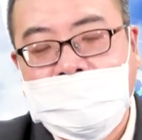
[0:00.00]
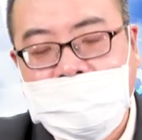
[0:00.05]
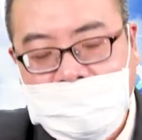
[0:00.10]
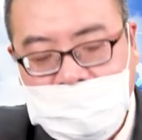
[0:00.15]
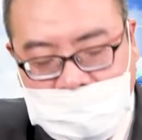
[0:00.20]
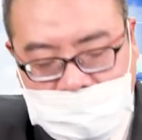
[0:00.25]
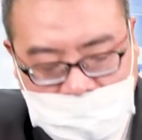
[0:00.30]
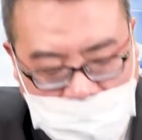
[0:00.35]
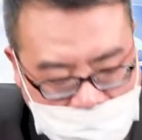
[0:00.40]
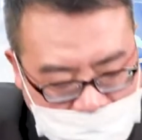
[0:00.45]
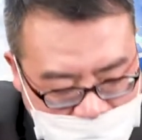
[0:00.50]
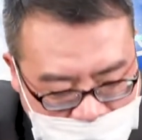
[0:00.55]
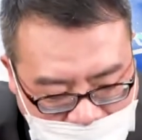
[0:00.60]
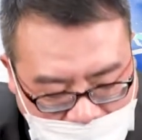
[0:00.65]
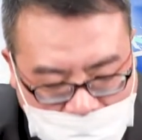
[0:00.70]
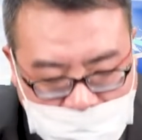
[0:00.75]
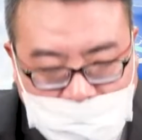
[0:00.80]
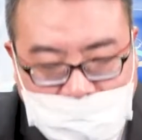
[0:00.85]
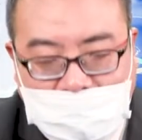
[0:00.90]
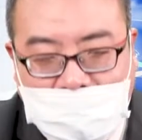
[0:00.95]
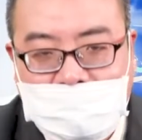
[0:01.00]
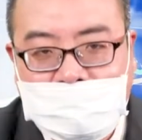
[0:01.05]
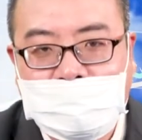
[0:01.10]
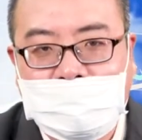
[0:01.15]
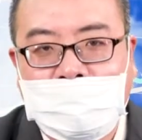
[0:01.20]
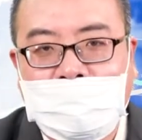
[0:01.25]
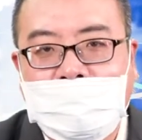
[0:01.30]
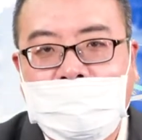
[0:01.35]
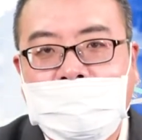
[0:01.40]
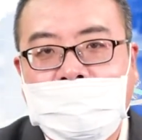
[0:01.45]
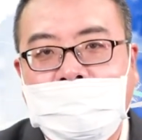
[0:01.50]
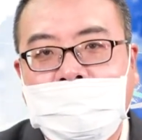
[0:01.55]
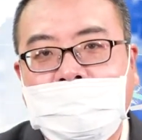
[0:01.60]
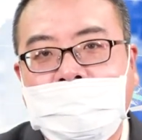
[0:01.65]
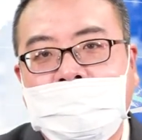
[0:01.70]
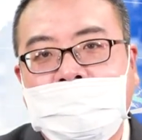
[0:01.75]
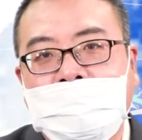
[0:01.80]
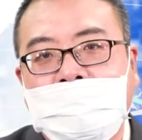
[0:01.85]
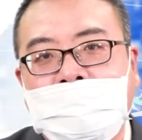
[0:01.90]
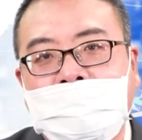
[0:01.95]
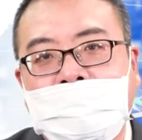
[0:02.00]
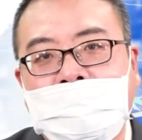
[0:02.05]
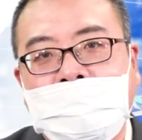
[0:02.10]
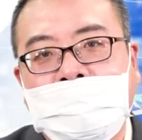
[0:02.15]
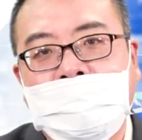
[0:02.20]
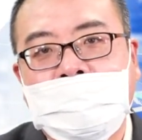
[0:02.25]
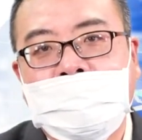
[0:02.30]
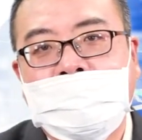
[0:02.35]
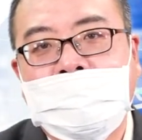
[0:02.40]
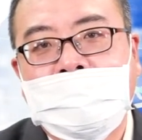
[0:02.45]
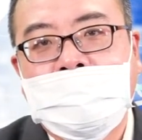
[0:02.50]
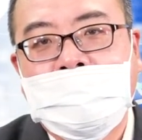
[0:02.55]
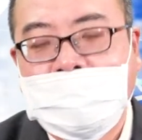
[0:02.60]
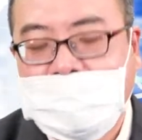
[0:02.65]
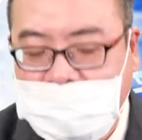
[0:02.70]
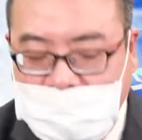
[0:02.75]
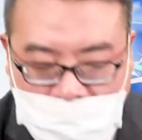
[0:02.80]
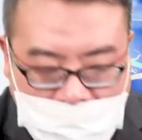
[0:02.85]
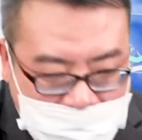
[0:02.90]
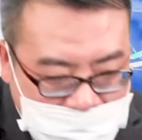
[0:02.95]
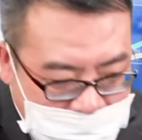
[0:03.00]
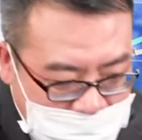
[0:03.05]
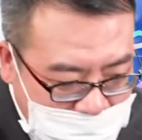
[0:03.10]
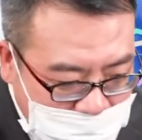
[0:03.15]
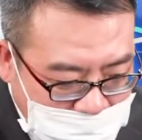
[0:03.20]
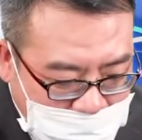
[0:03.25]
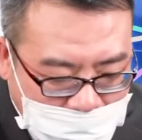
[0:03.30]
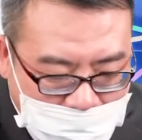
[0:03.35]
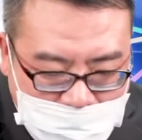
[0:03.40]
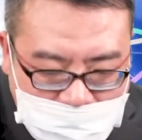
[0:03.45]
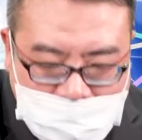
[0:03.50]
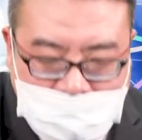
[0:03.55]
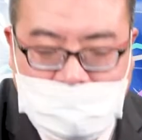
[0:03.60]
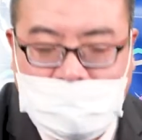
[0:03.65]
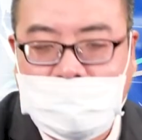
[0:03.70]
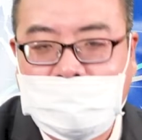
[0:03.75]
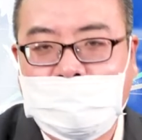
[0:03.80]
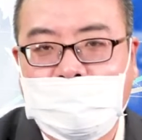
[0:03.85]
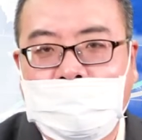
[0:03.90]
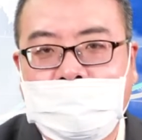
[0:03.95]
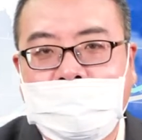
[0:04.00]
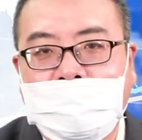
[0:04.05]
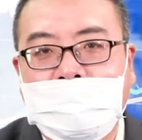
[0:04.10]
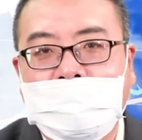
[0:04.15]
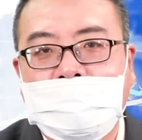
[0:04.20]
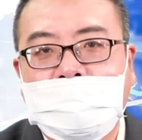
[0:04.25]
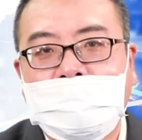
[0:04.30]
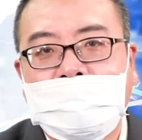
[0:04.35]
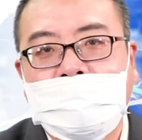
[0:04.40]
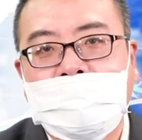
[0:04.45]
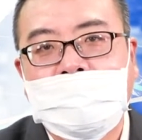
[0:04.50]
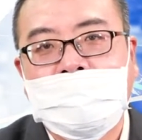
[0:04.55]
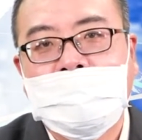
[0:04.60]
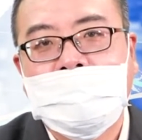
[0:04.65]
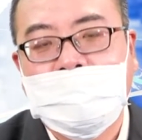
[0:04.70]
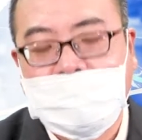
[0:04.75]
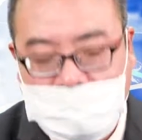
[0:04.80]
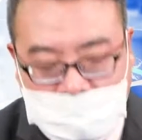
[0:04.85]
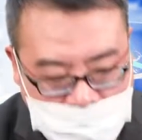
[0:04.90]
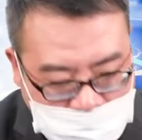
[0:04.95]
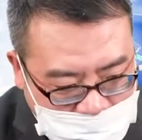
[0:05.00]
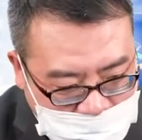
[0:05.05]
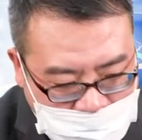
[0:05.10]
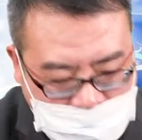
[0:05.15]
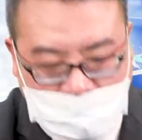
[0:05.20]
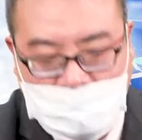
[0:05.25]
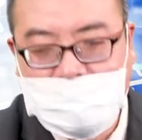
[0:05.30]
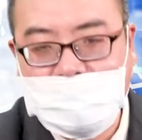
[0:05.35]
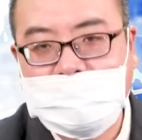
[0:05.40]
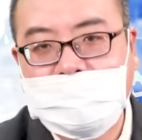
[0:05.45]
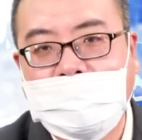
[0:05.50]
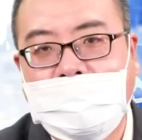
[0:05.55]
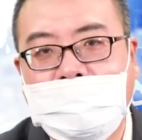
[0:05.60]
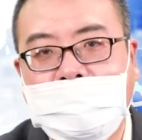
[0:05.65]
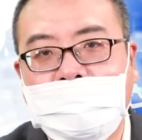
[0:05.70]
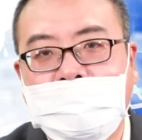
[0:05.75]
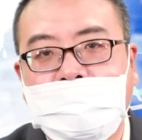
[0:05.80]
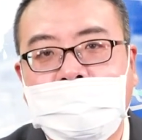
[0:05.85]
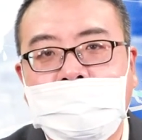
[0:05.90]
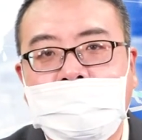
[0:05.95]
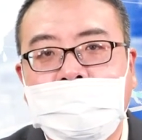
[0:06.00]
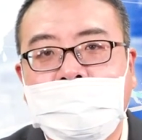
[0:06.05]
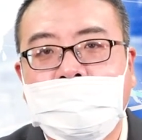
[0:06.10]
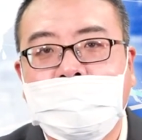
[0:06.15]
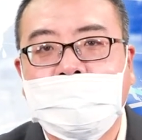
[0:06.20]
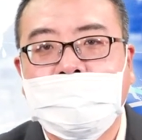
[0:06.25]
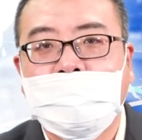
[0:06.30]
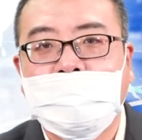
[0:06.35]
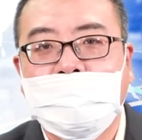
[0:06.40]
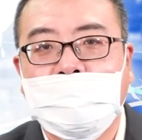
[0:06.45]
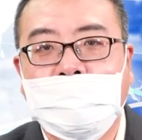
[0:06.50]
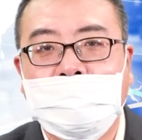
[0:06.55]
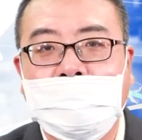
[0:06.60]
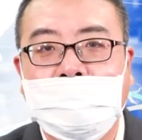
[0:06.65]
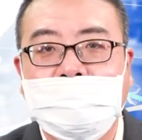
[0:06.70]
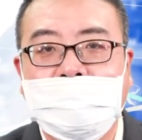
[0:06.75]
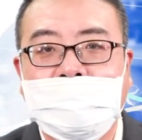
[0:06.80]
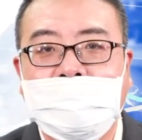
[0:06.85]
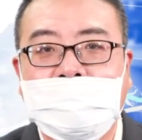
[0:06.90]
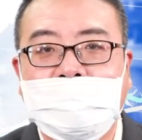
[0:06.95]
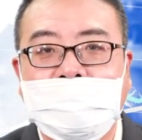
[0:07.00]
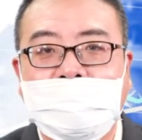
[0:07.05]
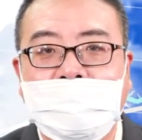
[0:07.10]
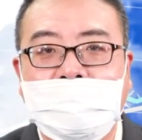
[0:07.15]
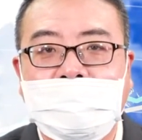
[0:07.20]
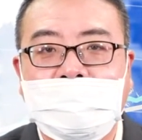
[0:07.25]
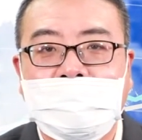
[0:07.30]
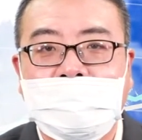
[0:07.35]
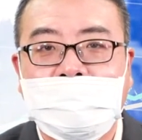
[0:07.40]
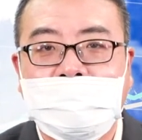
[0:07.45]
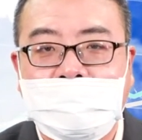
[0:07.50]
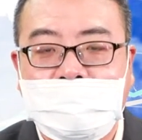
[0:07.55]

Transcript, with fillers: 先加入再说，想知道一起来做的，请你加入，我们明天见。